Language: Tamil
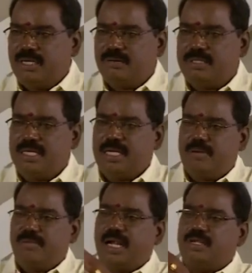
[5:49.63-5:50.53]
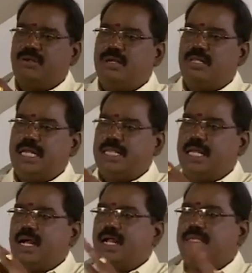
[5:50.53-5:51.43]
மட்டும் வச்சு நீங்கள் பலன் சொல்கிறது எந்த
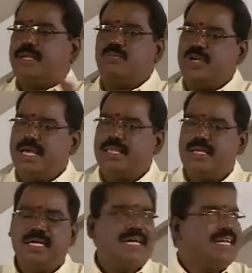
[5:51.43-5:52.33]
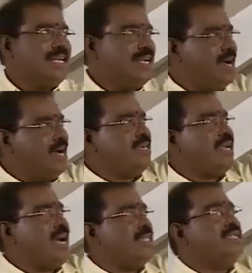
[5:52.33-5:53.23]
காலத்துலேயும் முடியாது நான்
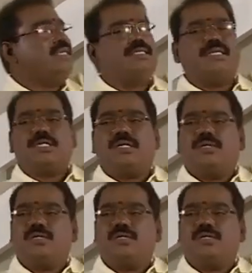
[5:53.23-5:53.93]
அதில் சில